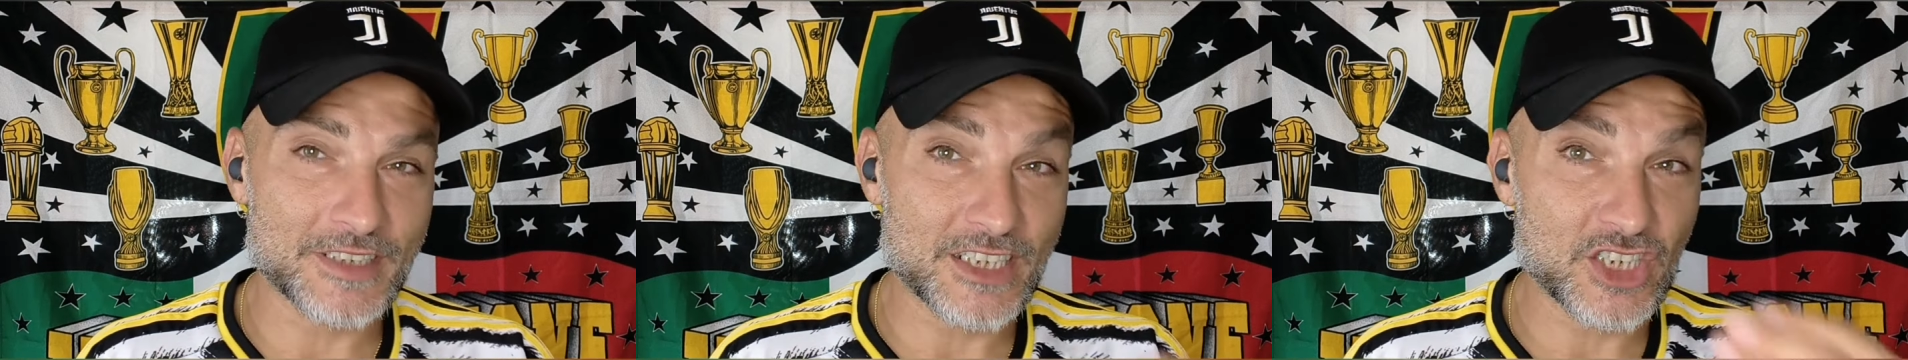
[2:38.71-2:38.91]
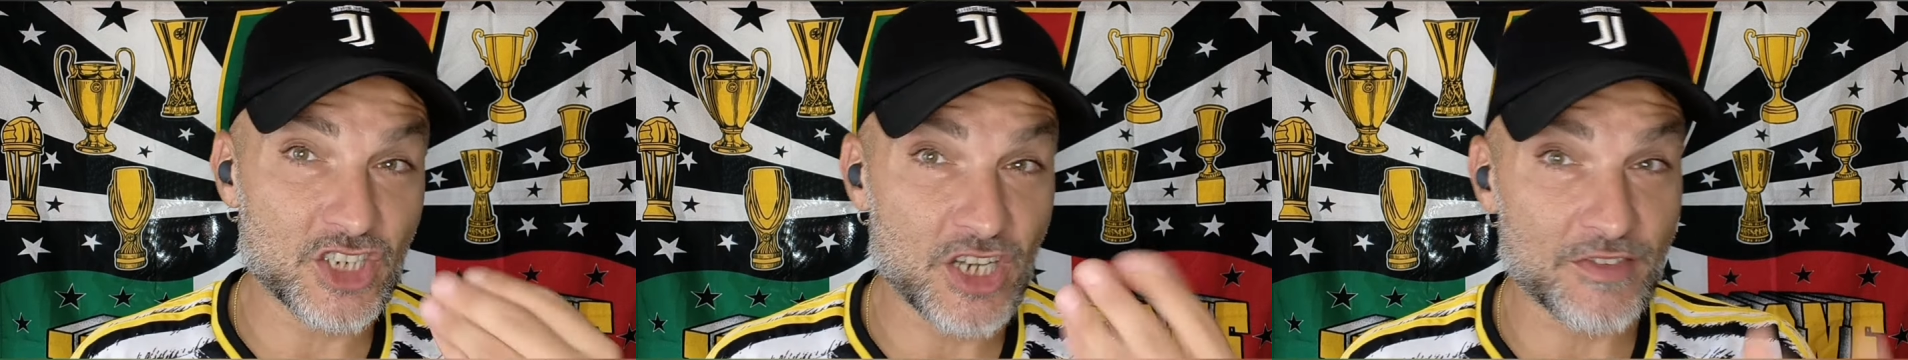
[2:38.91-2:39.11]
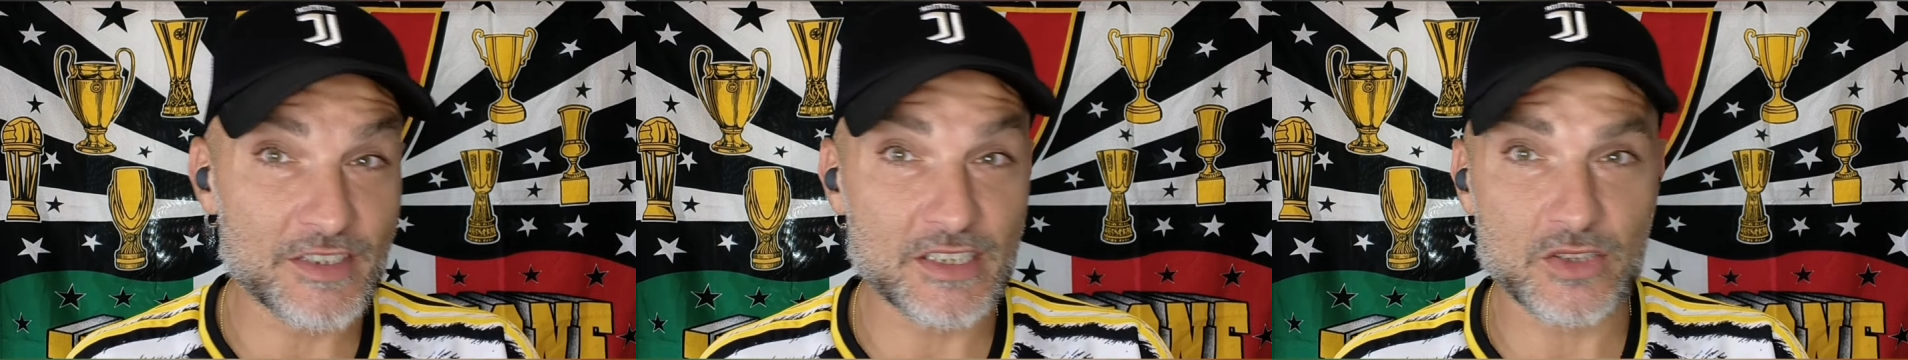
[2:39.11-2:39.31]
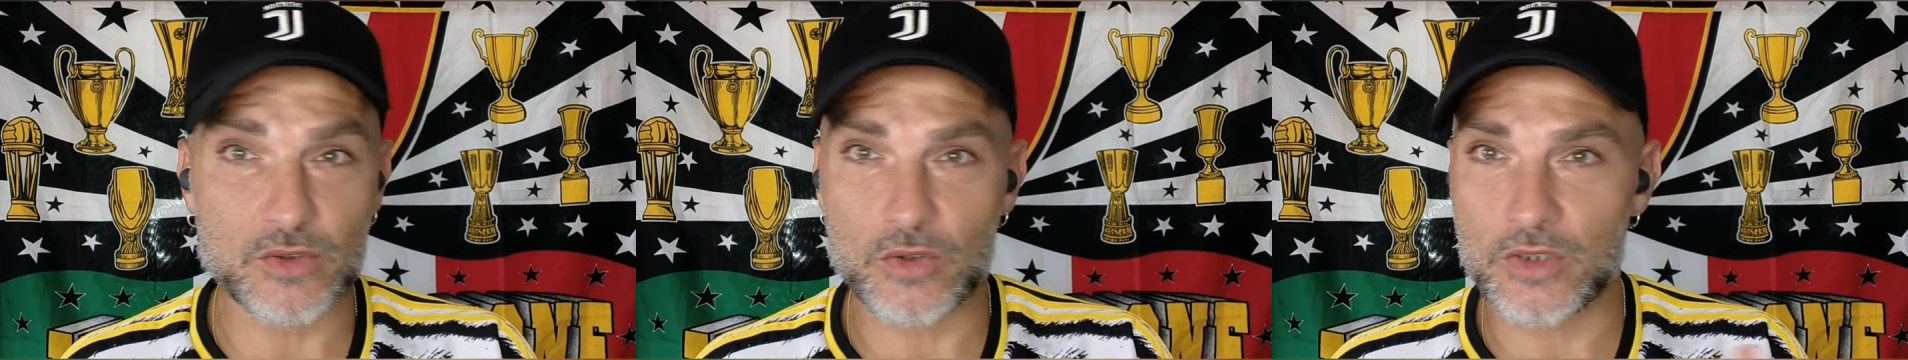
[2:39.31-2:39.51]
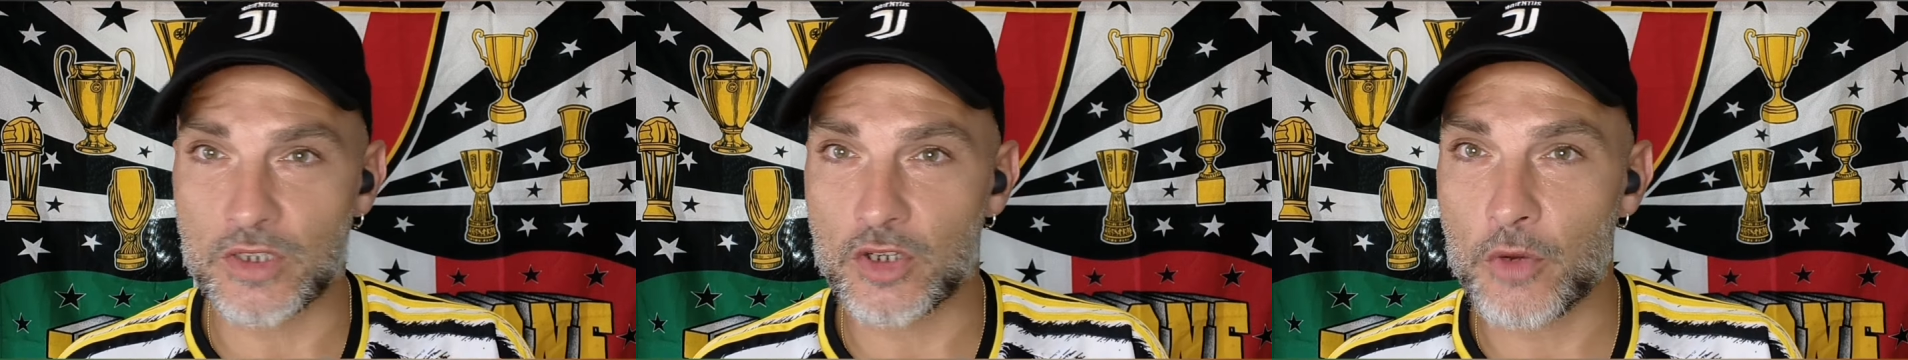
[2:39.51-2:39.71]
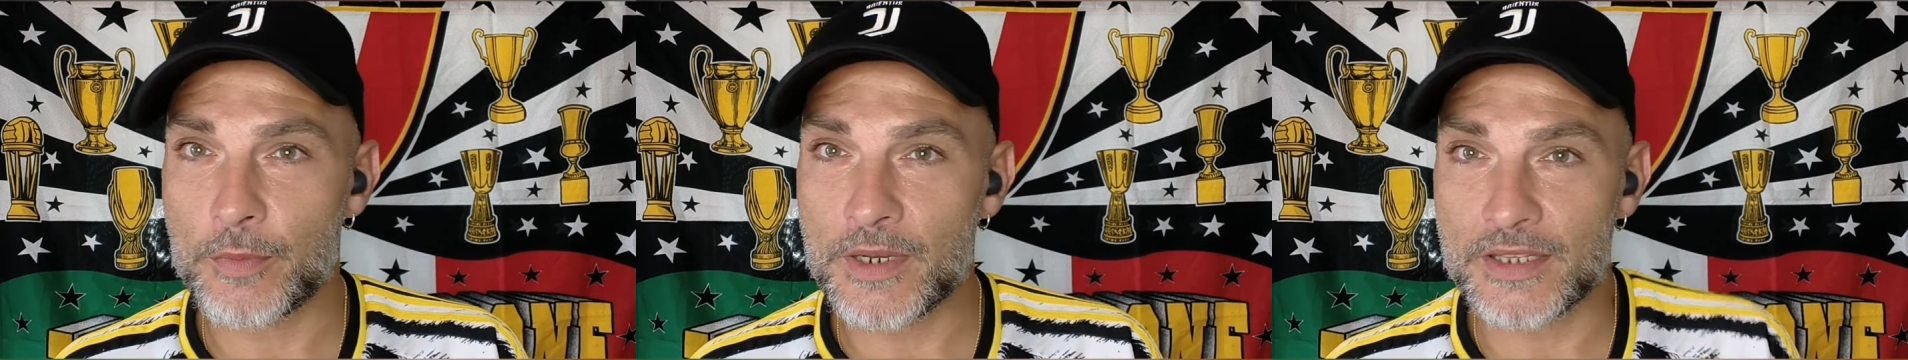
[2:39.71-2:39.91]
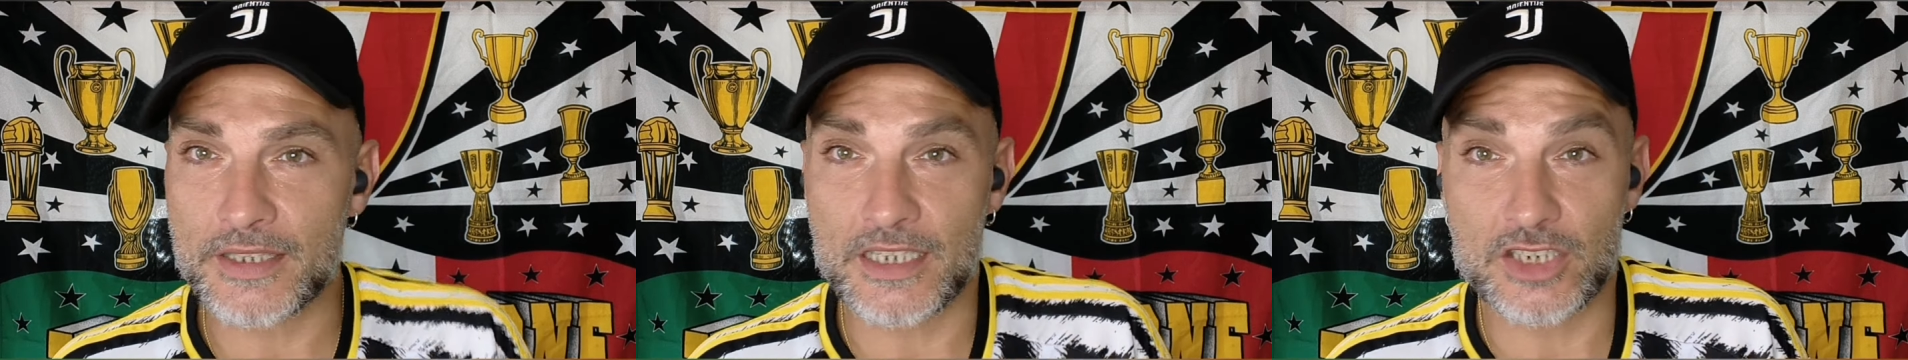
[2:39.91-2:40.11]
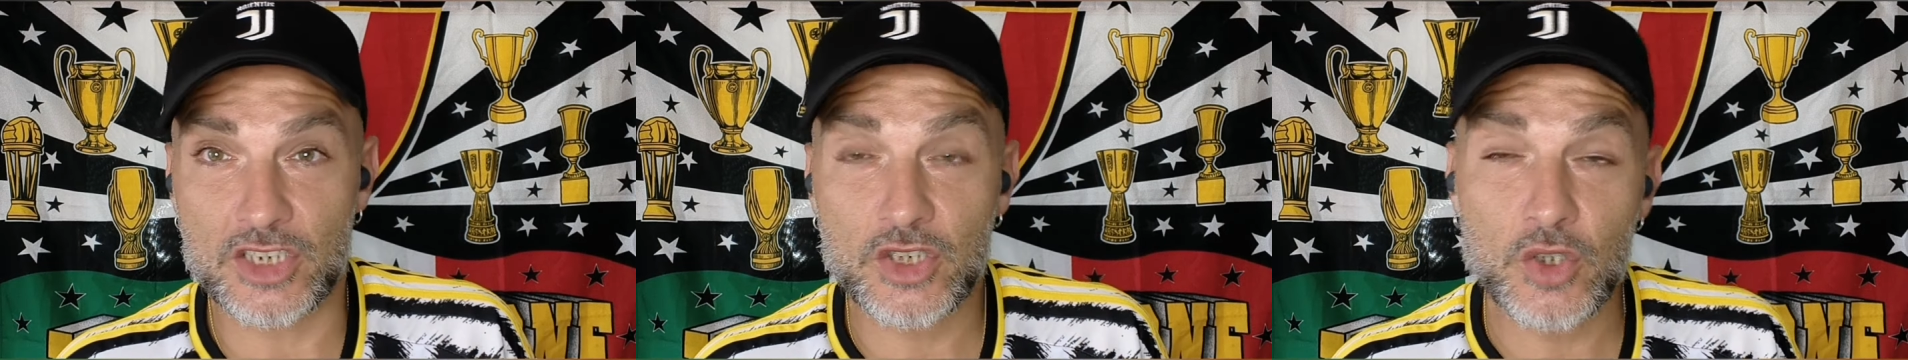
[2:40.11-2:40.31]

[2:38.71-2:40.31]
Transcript: avete già visto in copertina,